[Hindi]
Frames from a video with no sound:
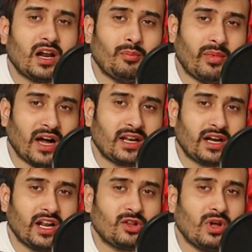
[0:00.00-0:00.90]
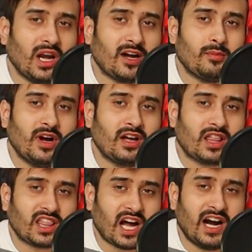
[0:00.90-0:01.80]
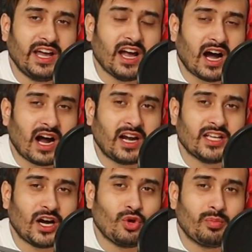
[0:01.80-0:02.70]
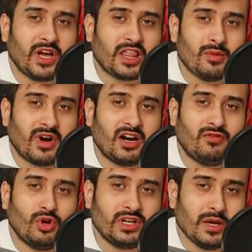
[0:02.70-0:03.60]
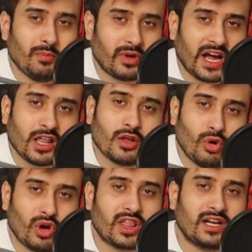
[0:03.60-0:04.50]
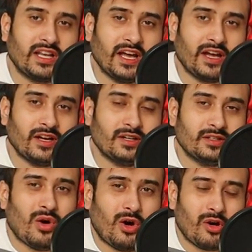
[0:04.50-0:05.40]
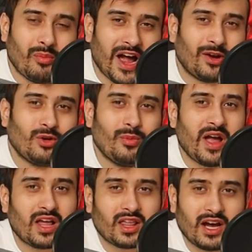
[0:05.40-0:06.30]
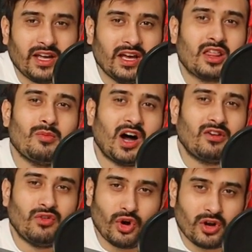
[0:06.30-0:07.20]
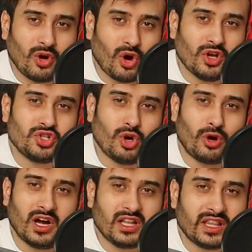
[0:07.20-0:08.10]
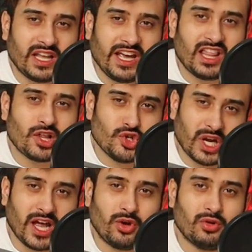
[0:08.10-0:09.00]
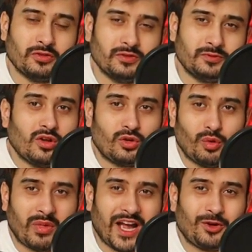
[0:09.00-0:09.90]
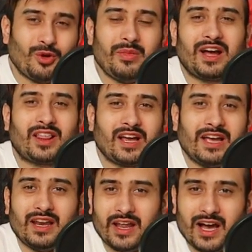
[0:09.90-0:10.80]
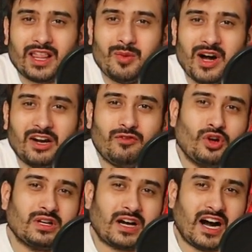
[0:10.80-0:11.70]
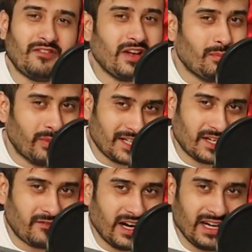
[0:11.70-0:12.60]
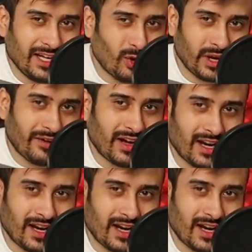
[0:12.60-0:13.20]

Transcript: अगर हम बात करें तो लगभग साढ़े आठ हजार रुपये स्मार्टफोन की प्राइस हो सकती है और माइक्रोमैक्स का ये स्मार्टफोन लॉन्च होगा 30 जुलाई को तो माइक्रोमैक्स का ये नया स्मार्टफोन काफ़ी बजट फ्रेंडली होने